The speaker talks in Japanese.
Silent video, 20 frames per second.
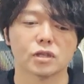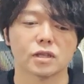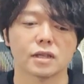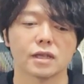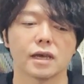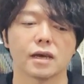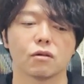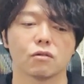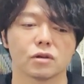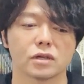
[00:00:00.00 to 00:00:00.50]

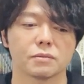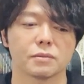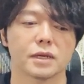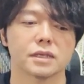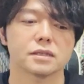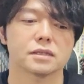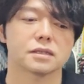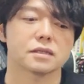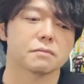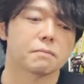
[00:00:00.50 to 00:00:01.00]
ておりま
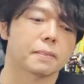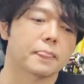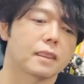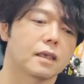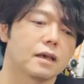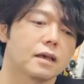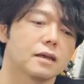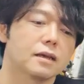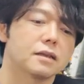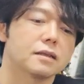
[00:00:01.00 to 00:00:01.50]
す。
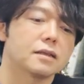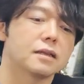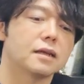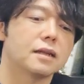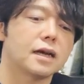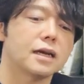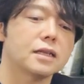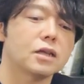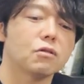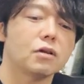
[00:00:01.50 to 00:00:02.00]
で
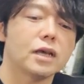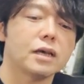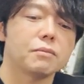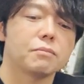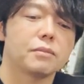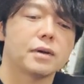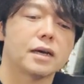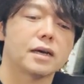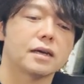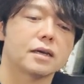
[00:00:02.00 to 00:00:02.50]
来年のね、
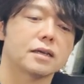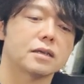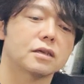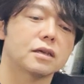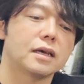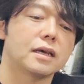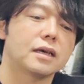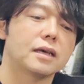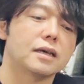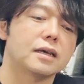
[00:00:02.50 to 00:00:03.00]
まあ
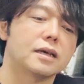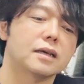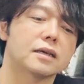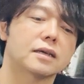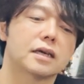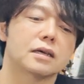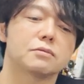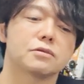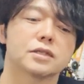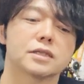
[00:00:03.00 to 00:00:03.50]

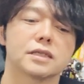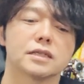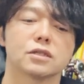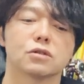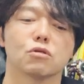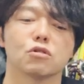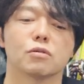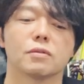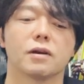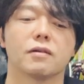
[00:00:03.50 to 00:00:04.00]
えー、株式
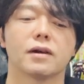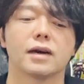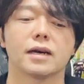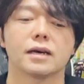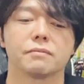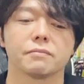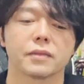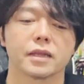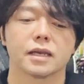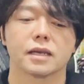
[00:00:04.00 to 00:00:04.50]
相場
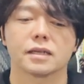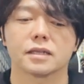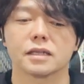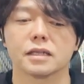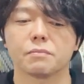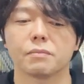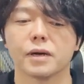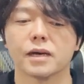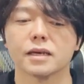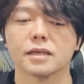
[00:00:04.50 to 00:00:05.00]
は
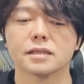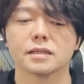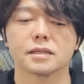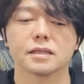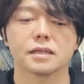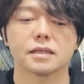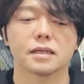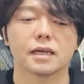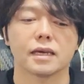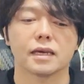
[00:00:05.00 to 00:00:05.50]
2, パー、
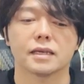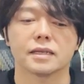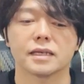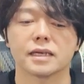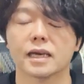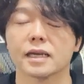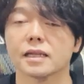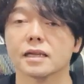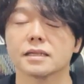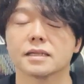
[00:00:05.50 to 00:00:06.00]
えー、
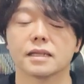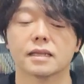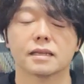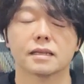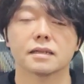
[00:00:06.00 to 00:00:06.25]
2桁